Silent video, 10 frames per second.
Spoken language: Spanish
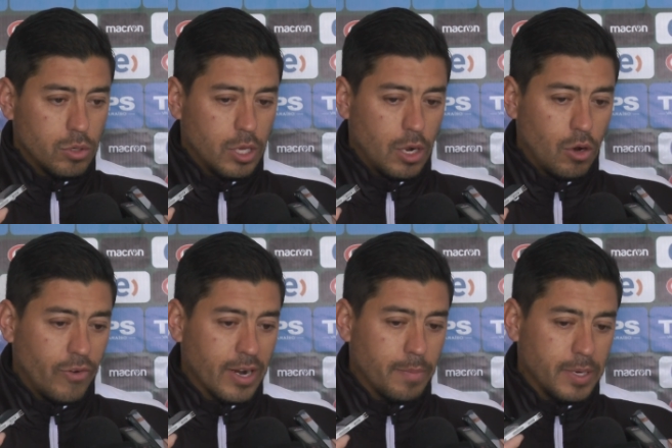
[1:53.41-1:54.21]
quién lo
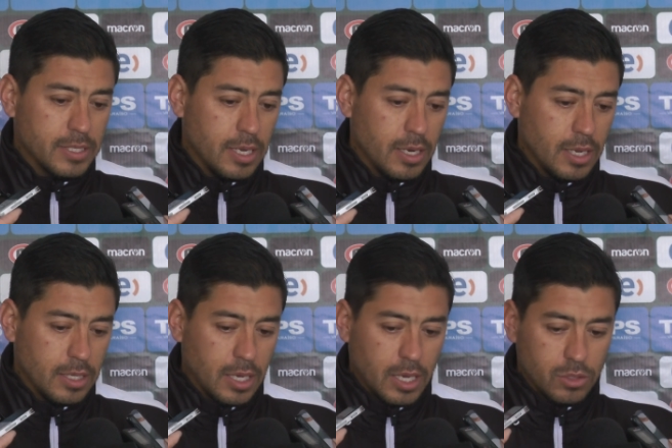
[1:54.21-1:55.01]
va a reemplazar en
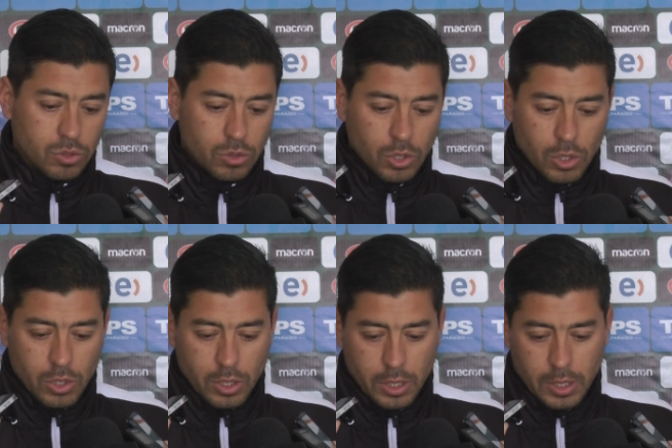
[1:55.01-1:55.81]
este caso.
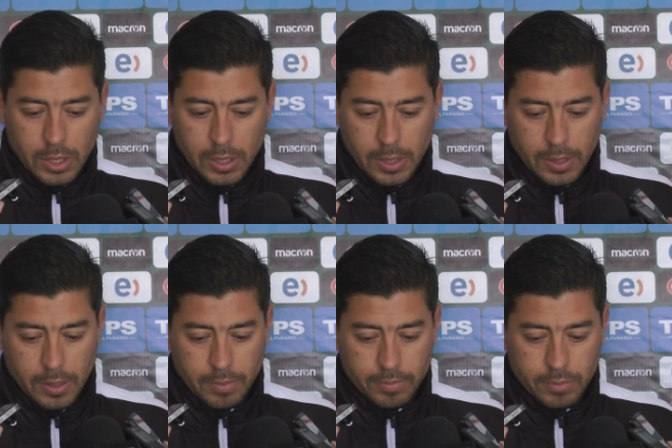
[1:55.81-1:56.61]

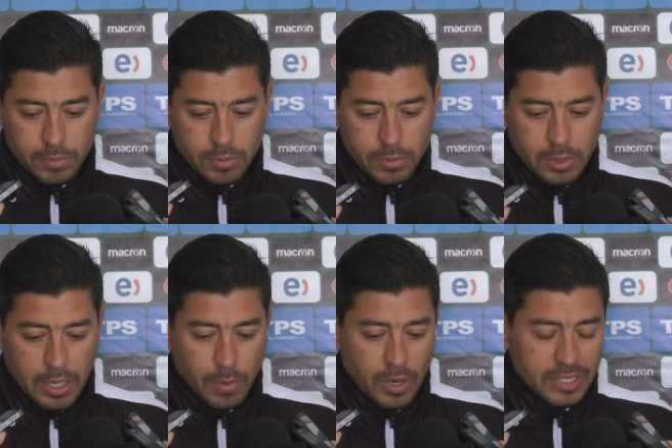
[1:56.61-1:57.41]
Eh,
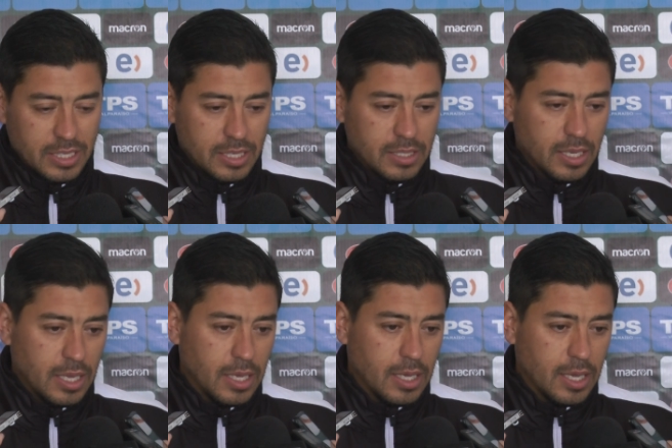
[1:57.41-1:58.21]
tenemos la certeza
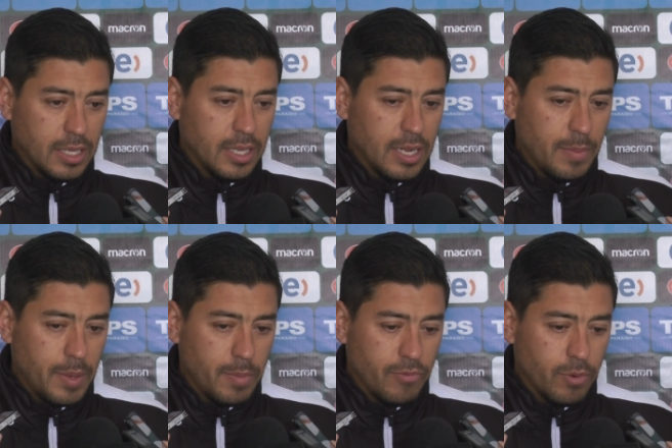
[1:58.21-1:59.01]
que, tienen tiene la
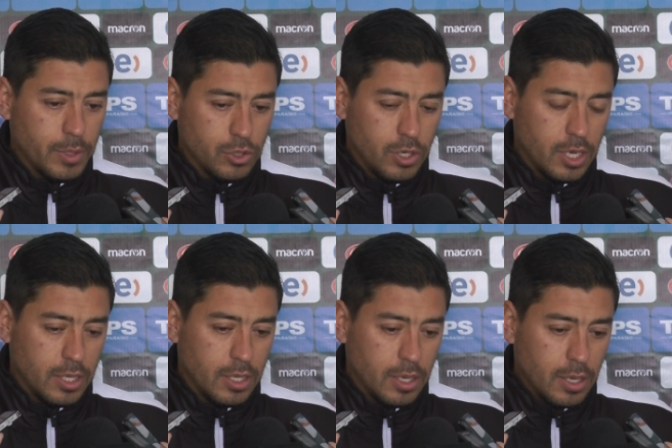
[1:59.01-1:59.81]
misma información y que
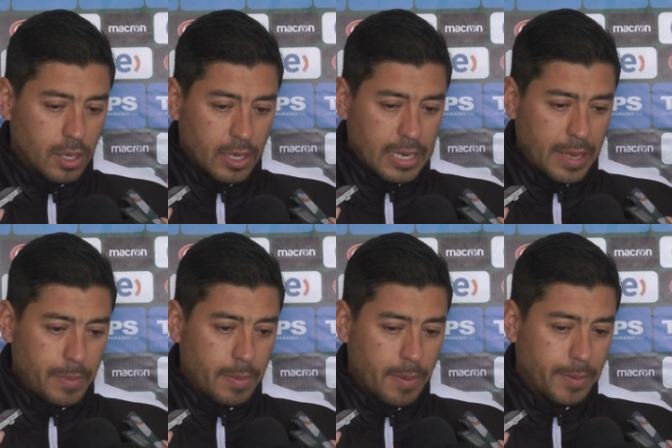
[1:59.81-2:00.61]
tiene la
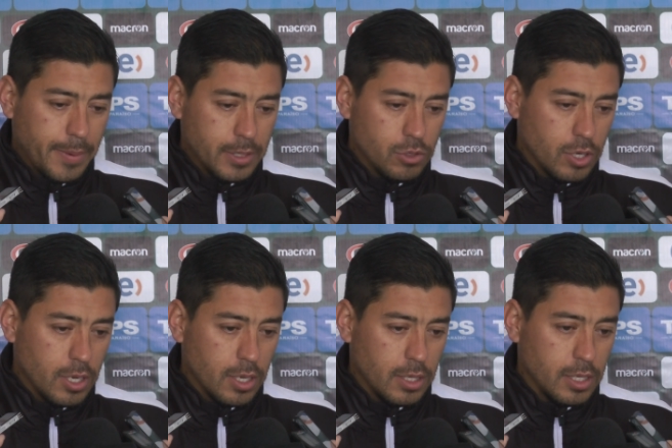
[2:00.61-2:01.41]
misma preparación
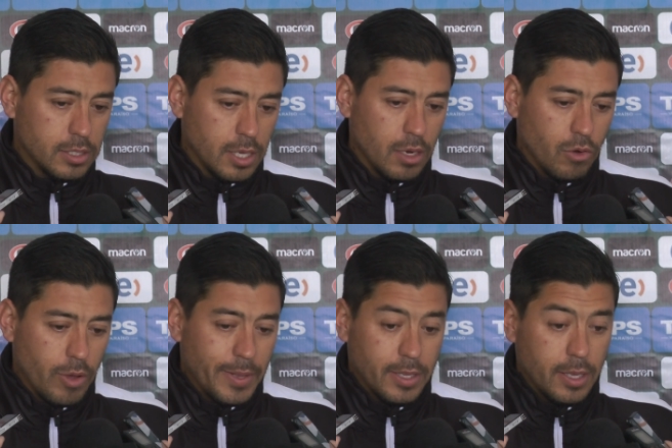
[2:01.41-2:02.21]
que, que tiene Ezequiel.
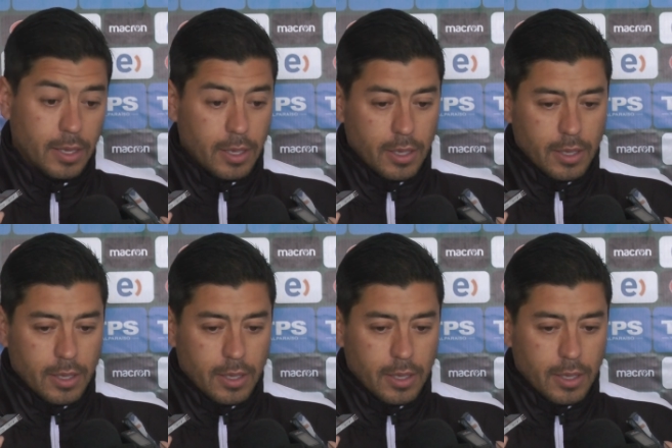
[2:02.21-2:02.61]
Obviamente